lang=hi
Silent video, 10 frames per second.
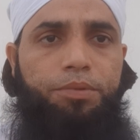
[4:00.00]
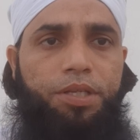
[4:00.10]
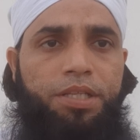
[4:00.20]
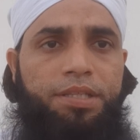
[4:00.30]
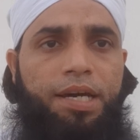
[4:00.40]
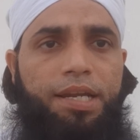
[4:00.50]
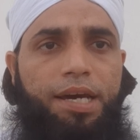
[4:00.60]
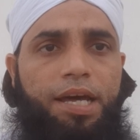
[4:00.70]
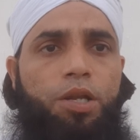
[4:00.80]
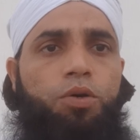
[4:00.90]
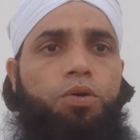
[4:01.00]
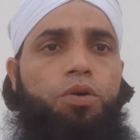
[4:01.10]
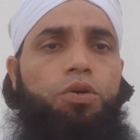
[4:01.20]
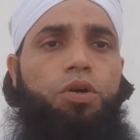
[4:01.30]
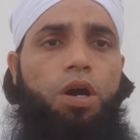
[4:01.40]
दीनदार घरानों
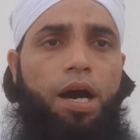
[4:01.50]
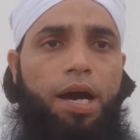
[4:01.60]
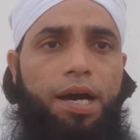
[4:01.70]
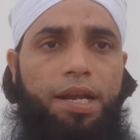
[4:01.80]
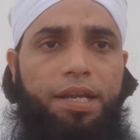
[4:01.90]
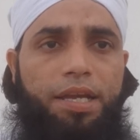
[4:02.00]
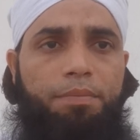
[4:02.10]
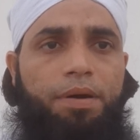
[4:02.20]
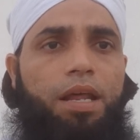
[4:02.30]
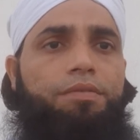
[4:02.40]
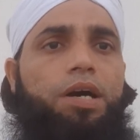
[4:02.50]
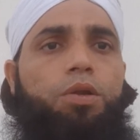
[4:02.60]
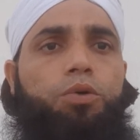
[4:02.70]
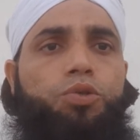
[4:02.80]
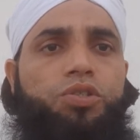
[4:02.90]
को हर ईमान
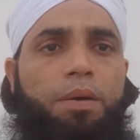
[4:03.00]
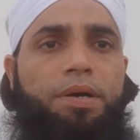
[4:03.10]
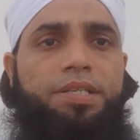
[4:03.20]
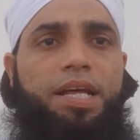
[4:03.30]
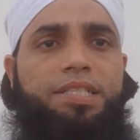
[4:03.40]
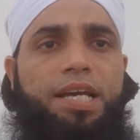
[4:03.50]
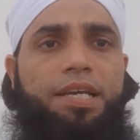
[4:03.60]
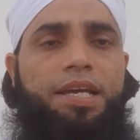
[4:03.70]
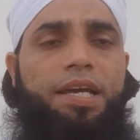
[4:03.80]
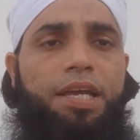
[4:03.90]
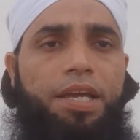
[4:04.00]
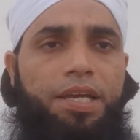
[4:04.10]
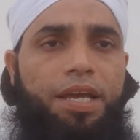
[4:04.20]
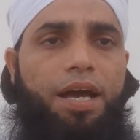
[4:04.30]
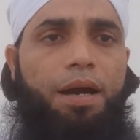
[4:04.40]
वालों को समझना चाहिए
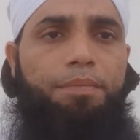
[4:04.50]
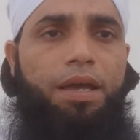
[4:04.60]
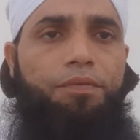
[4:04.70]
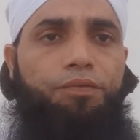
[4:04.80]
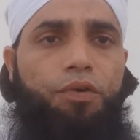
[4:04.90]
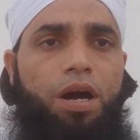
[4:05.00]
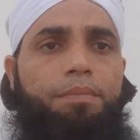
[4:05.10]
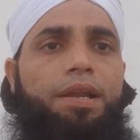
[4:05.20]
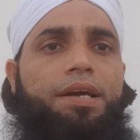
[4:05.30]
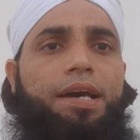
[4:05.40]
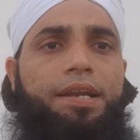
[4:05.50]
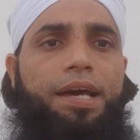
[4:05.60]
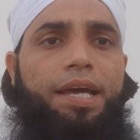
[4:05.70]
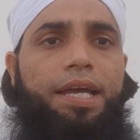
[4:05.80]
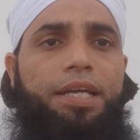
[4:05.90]
कि हमें वो अमल
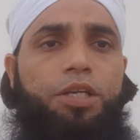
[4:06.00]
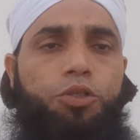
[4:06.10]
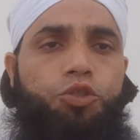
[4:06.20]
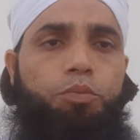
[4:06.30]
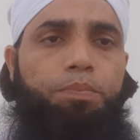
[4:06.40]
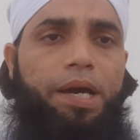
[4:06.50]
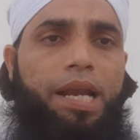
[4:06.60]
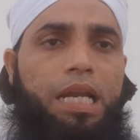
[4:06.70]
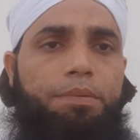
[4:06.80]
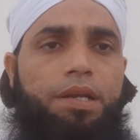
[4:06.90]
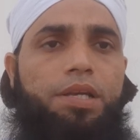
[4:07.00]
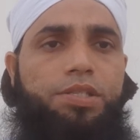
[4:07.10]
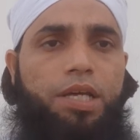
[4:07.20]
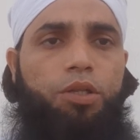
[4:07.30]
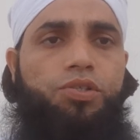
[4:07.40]
करना है जो प्यार नबी
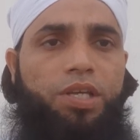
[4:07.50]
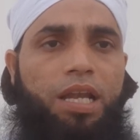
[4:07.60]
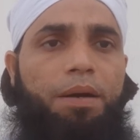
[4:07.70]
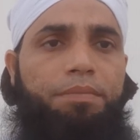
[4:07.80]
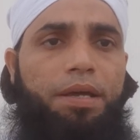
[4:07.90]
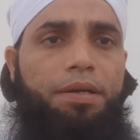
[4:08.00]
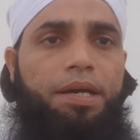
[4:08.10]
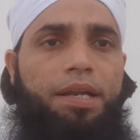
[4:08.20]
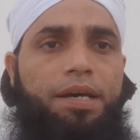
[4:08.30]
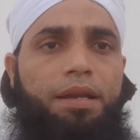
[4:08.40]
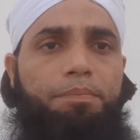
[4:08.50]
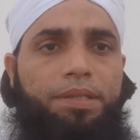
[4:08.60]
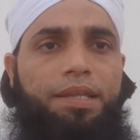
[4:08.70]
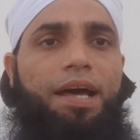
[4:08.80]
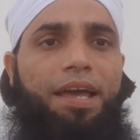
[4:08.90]
सलाम ने कर कर
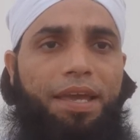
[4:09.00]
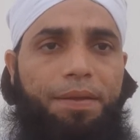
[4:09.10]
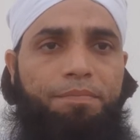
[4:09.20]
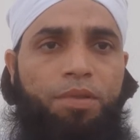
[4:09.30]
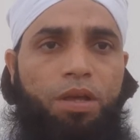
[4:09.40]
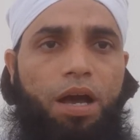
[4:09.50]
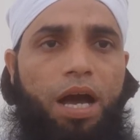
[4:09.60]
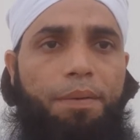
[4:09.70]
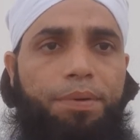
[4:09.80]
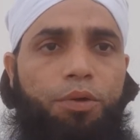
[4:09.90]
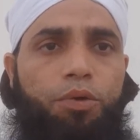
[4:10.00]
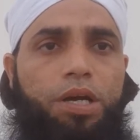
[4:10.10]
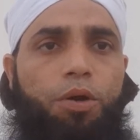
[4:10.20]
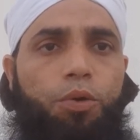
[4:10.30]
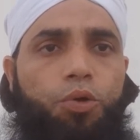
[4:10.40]
बतला है आपने
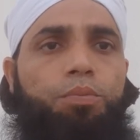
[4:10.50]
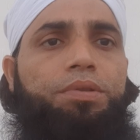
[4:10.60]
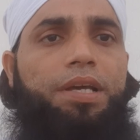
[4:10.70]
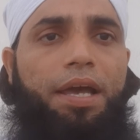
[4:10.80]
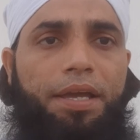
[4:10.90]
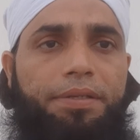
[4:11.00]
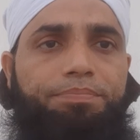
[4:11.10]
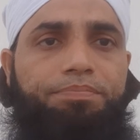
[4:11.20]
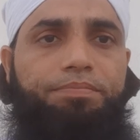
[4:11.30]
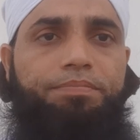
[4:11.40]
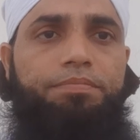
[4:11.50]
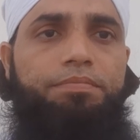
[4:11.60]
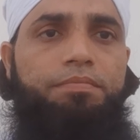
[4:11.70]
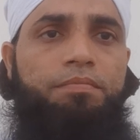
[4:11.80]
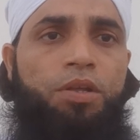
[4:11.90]
उनका हुक्म दिया है
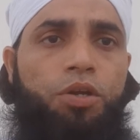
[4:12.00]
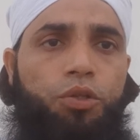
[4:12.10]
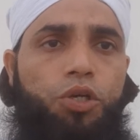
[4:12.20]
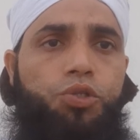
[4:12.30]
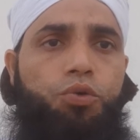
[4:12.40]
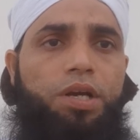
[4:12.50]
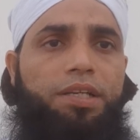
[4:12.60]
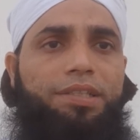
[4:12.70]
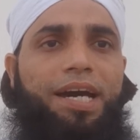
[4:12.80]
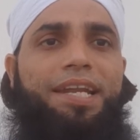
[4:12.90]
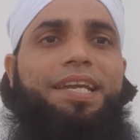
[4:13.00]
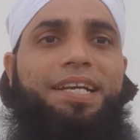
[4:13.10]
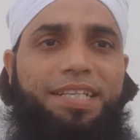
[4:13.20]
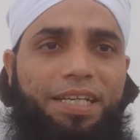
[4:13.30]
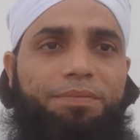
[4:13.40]
तो इसको इख्तियार
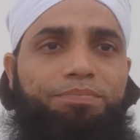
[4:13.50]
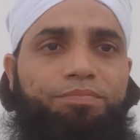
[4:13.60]
किया जाए